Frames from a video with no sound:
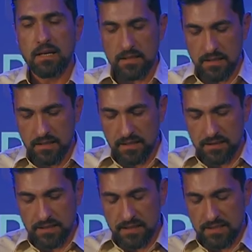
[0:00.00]
И
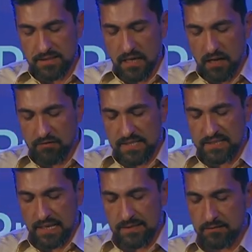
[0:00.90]
интересно
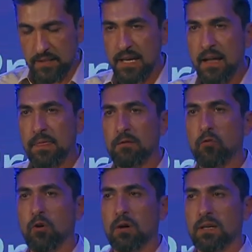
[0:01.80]
высказывание
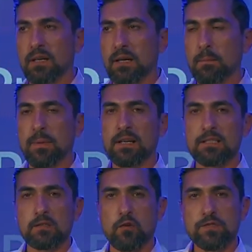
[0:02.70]
одного э,
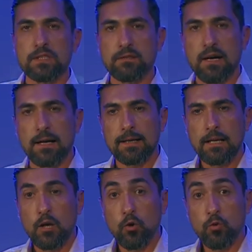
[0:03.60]
богословского
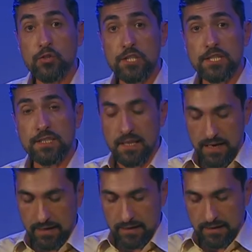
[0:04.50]

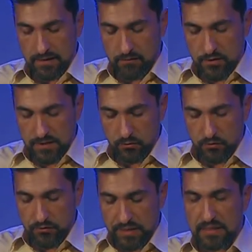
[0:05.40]
учителя, его
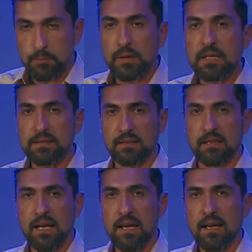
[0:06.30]
зовут Филипп
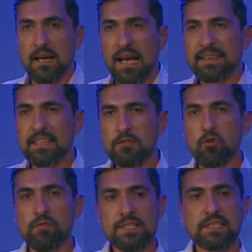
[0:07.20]
Литл, это
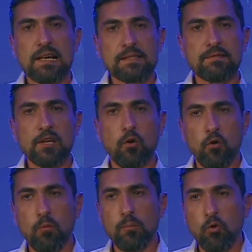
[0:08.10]
его высказывание
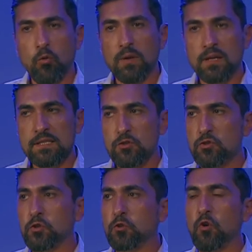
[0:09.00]
о, о благос...
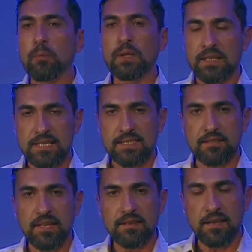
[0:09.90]
что такое
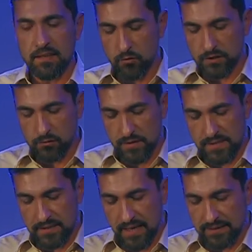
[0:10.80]
благословение. И вот его
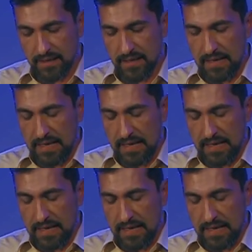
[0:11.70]
цитата.